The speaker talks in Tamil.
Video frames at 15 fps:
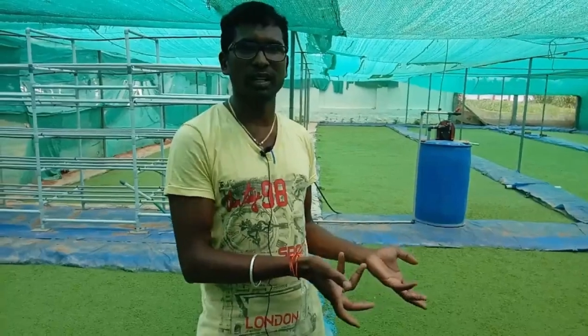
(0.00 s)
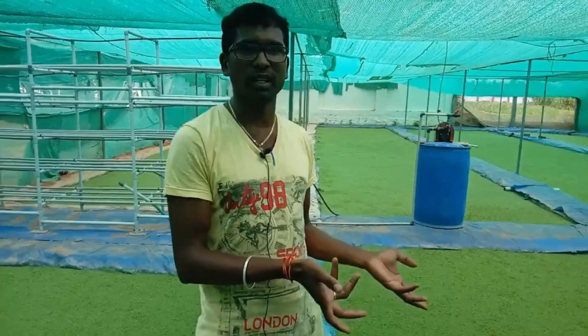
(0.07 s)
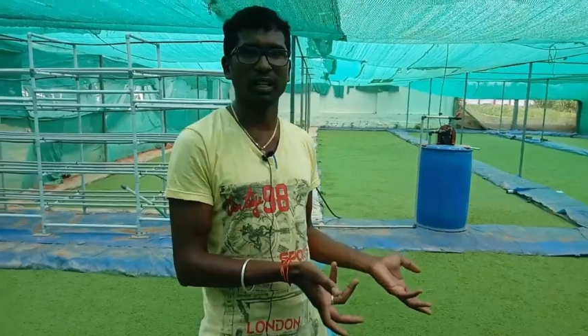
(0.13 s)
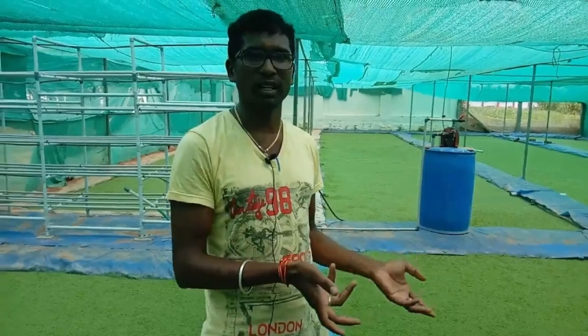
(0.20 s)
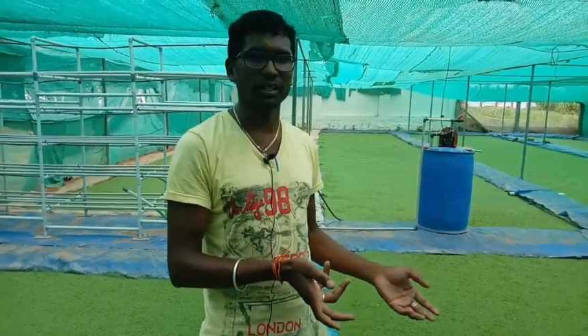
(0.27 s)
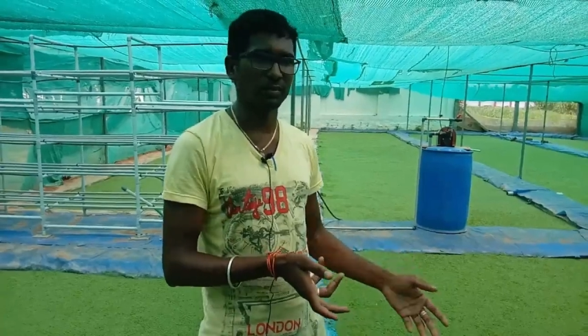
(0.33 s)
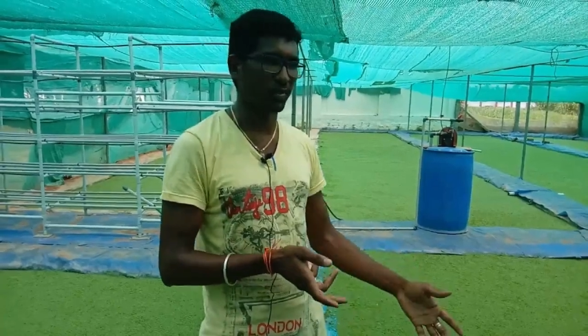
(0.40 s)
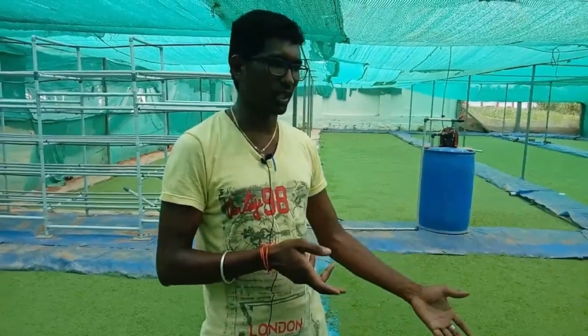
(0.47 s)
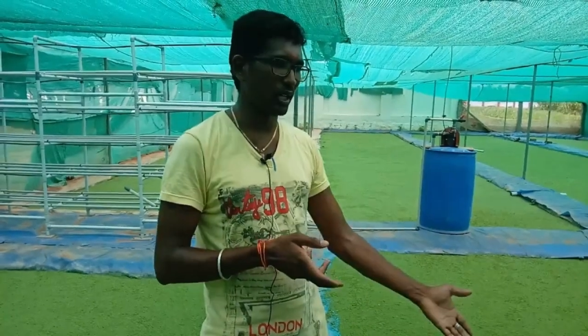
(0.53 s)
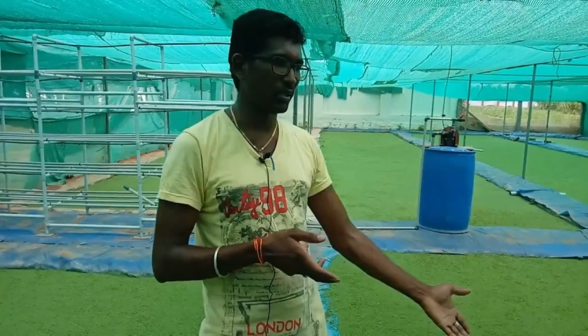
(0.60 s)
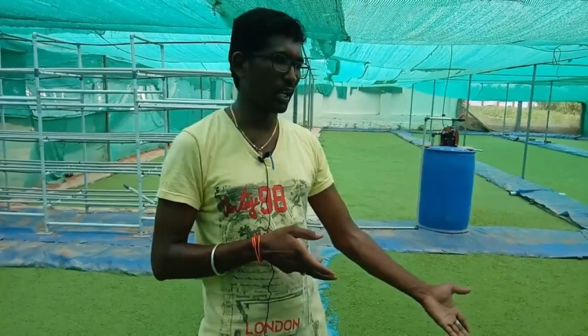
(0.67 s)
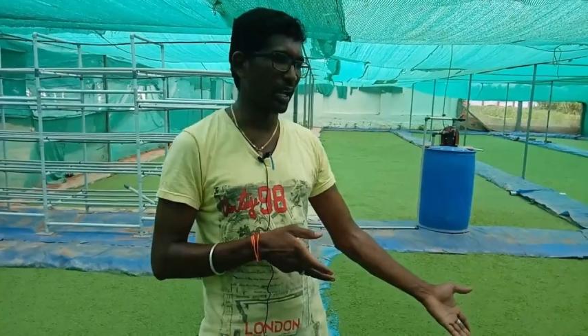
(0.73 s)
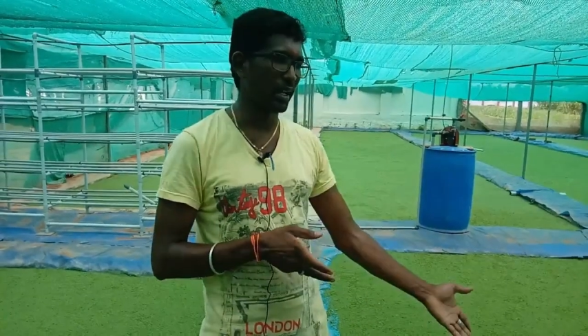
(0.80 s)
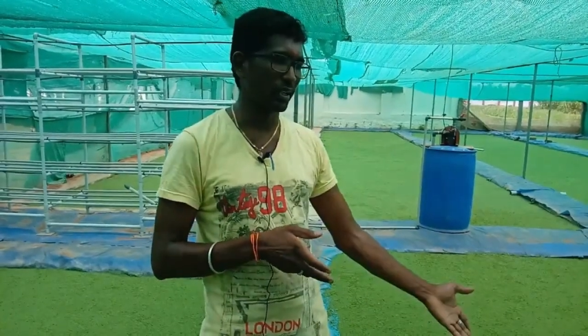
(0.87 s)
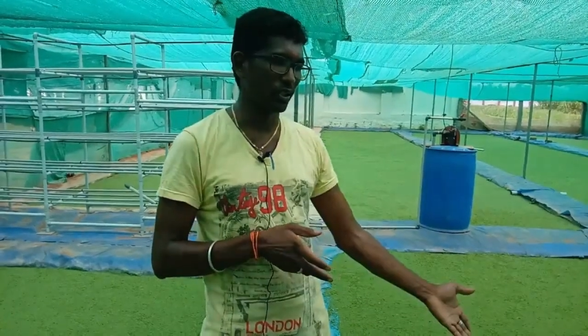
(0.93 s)
எடுக்கலாம் இப்போ நான்
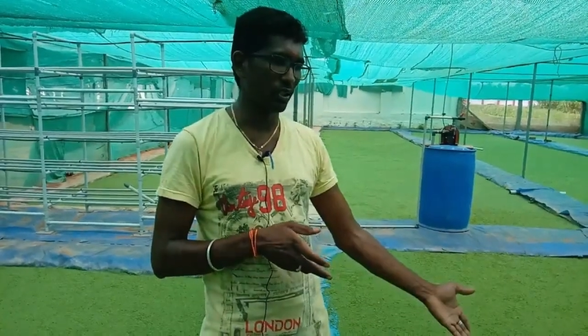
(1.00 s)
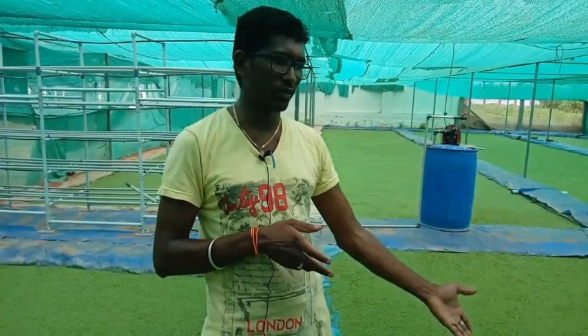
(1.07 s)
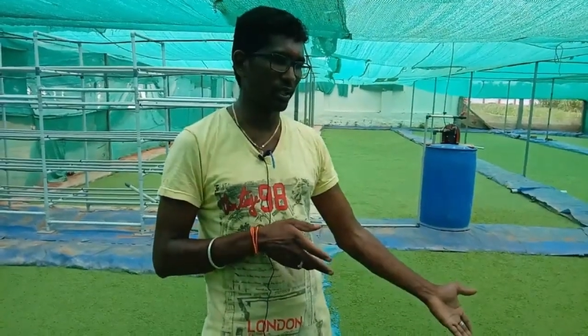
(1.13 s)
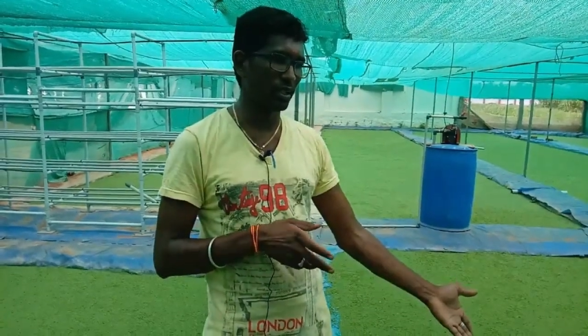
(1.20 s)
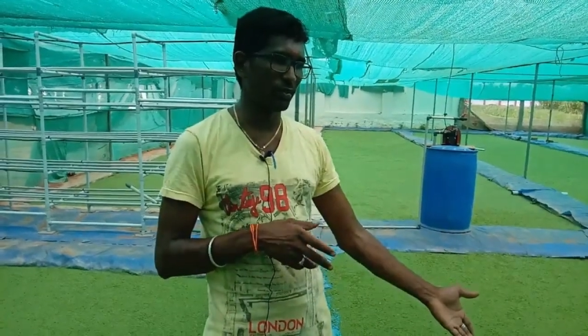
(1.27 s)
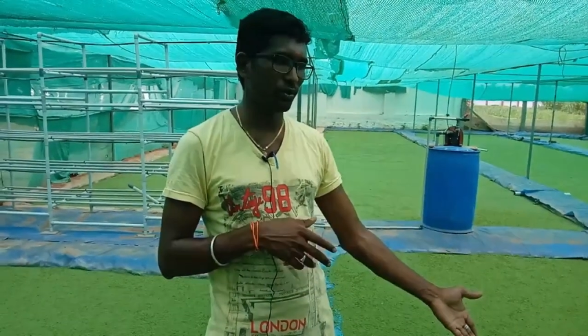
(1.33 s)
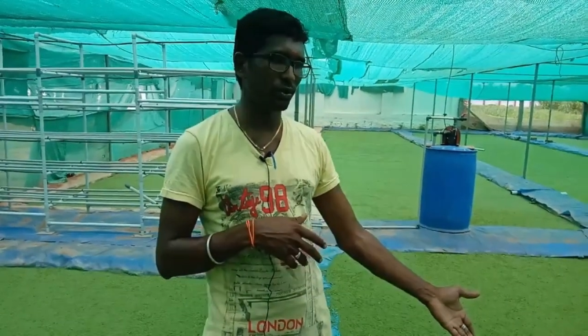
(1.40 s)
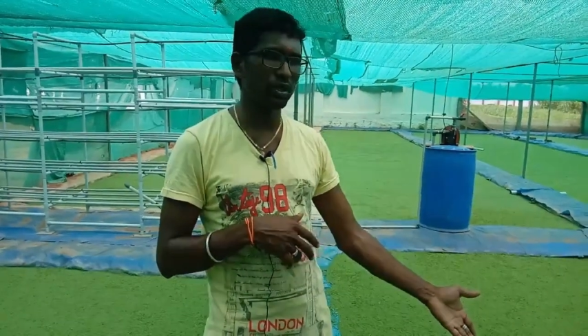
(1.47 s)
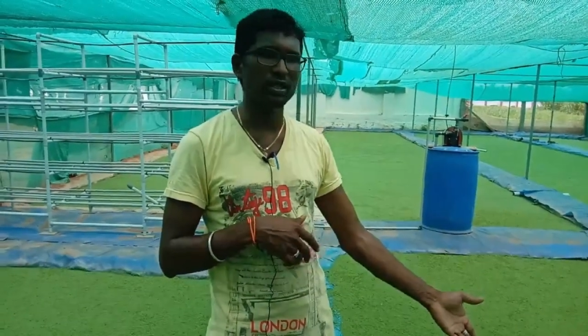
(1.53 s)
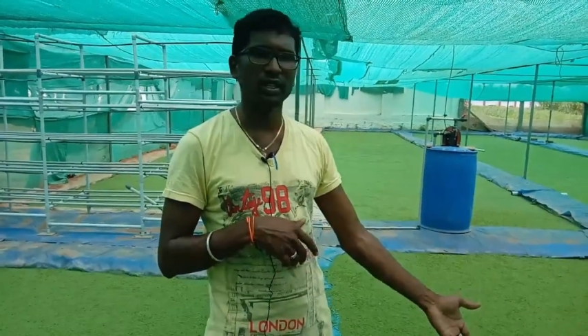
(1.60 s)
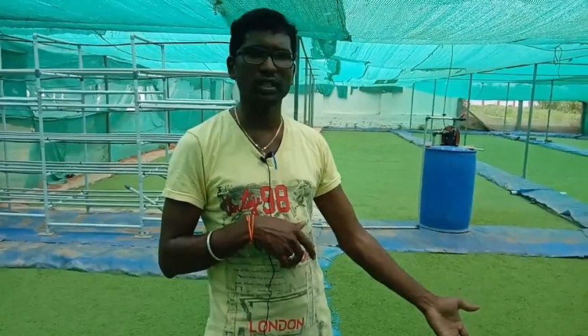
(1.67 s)
அந்த அரை கிலோ விதை போட்டு இது